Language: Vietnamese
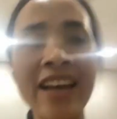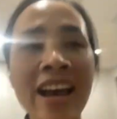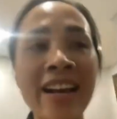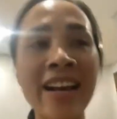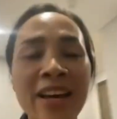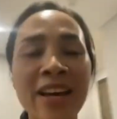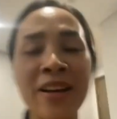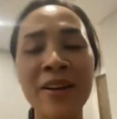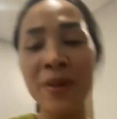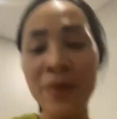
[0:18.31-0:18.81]

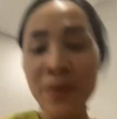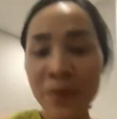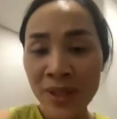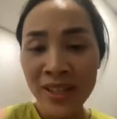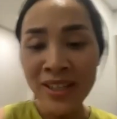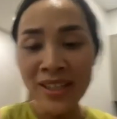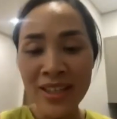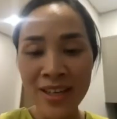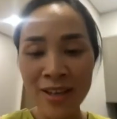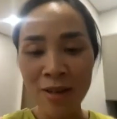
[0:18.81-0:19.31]
ngày càng yêu
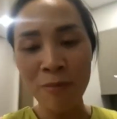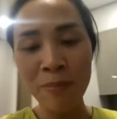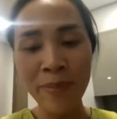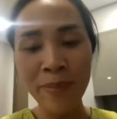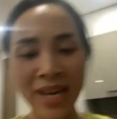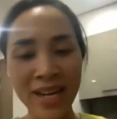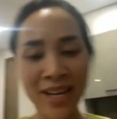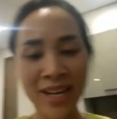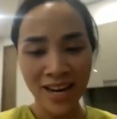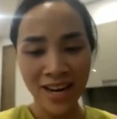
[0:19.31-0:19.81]
thích cái
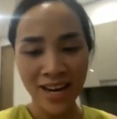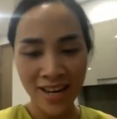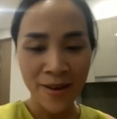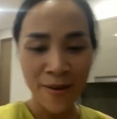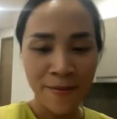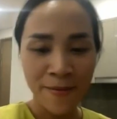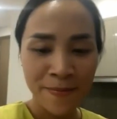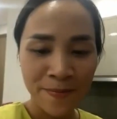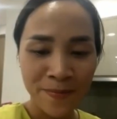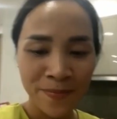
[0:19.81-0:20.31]
dòng men
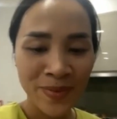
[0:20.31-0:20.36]
này.